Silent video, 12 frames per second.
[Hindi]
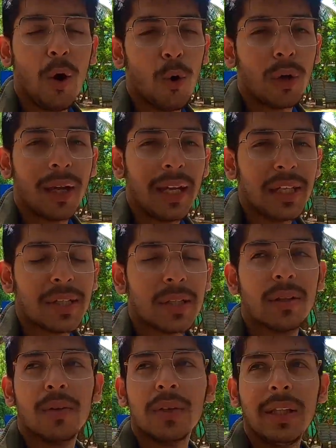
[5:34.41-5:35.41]
ओकेश
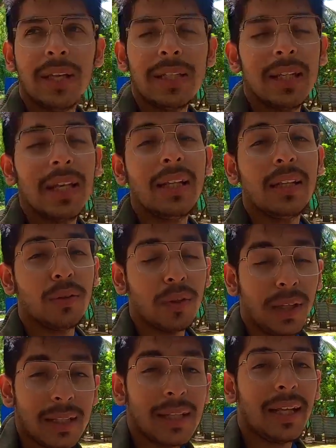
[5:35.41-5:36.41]
उतनी अच्छी
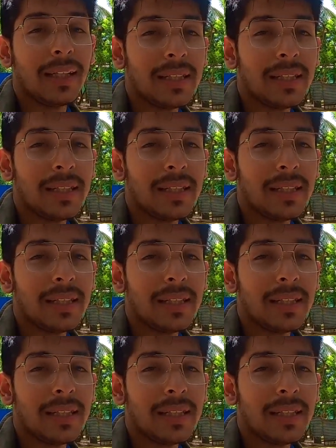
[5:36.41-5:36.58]
उतनी अच्छी नहीं